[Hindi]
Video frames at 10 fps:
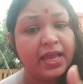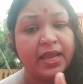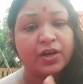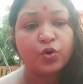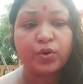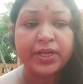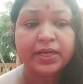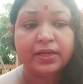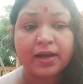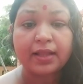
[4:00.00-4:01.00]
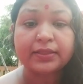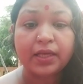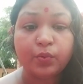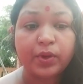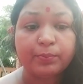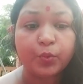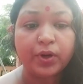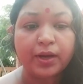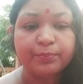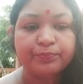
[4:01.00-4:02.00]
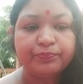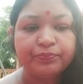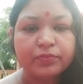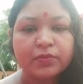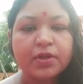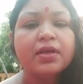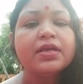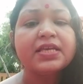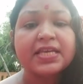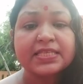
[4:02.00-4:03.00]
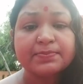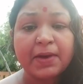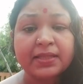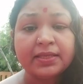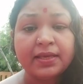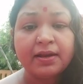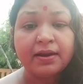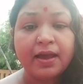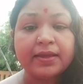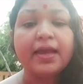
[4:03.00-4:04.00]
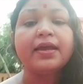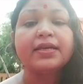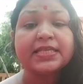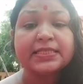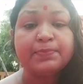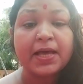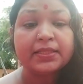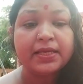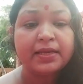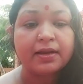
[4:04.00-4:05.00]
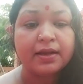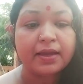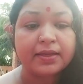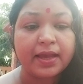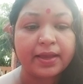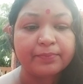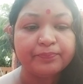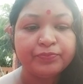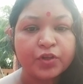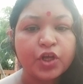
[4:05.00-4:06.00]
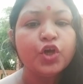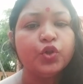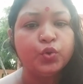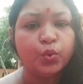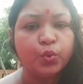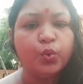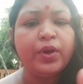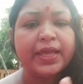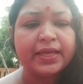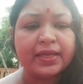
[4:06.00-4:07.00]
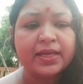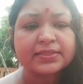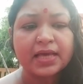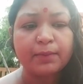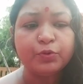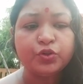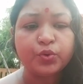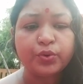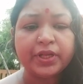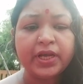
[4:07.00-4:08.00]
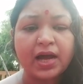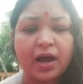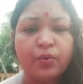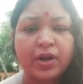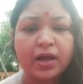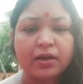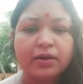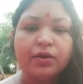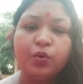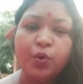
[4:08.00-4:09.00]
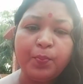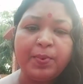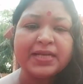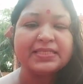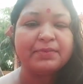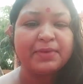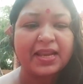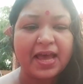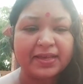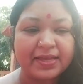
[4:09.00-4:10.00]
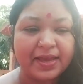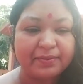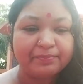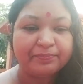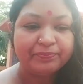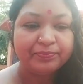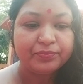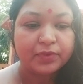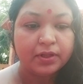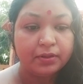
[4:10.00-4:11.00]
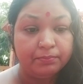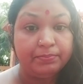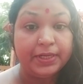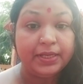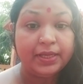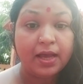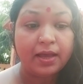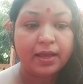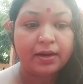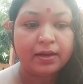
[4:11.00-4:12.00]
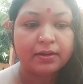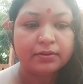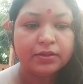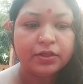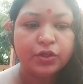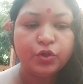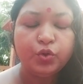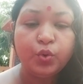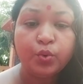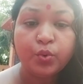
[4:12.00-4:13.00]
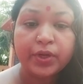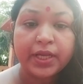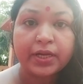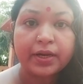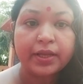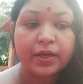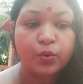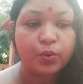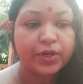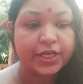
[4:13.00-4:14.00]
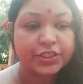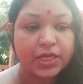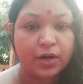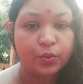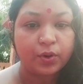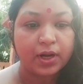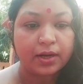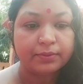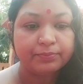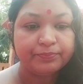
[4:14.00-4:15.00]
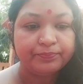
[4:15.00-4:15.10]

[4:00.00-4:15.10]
ही एक रोटी निकालते हुए बोला किस बात की लड़ाई है किस बात की लड़ाई है दोनों एक एक साबुत रोटी खाओ ना ऊपर से मलाई है बिल्लियां हैरान दोनों के खड़े हो गए चारों कान